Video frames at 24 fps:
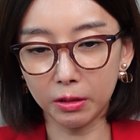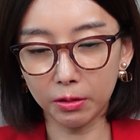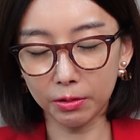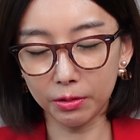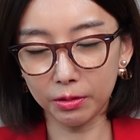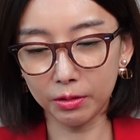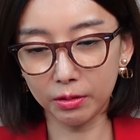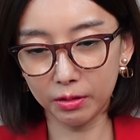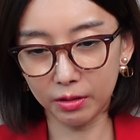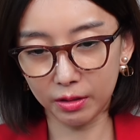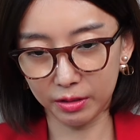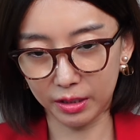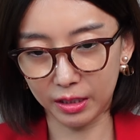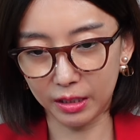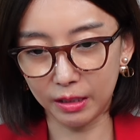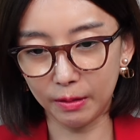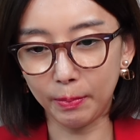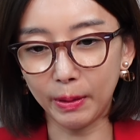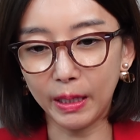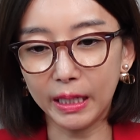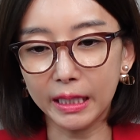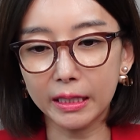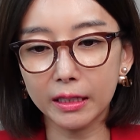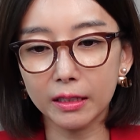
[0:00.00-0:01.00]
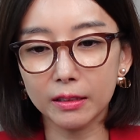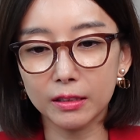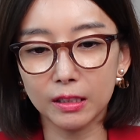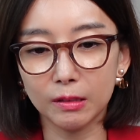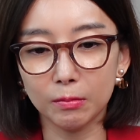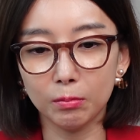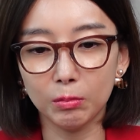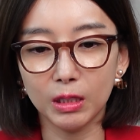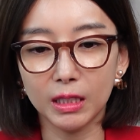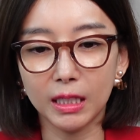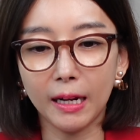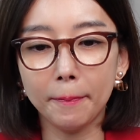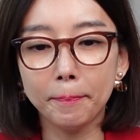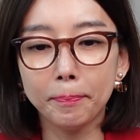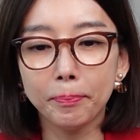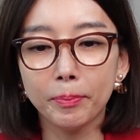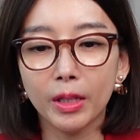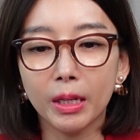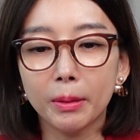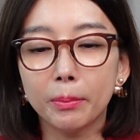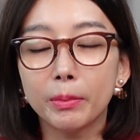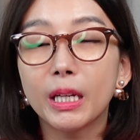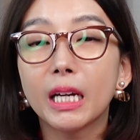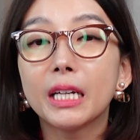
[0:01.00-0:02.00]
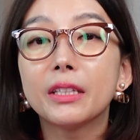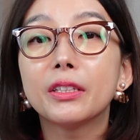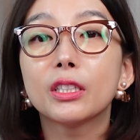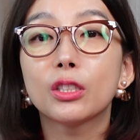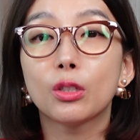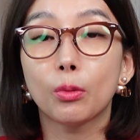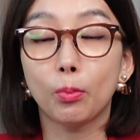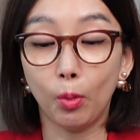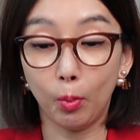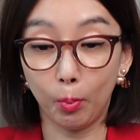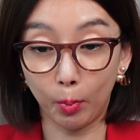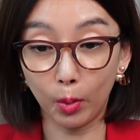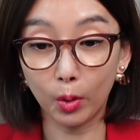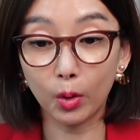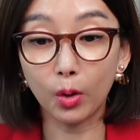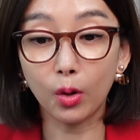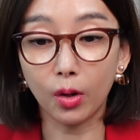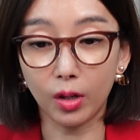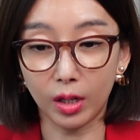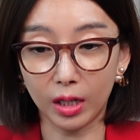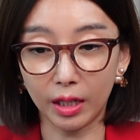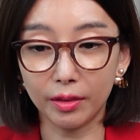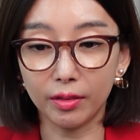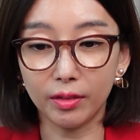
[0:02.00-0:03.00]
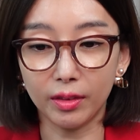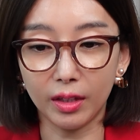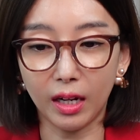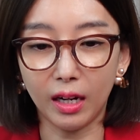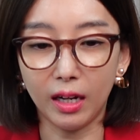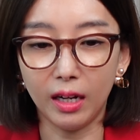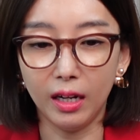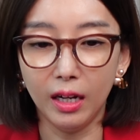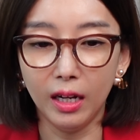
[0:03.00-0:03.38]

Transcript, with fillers: 이런 뜻을 밝혔습니다. 미안해서 못 볼 것 같다.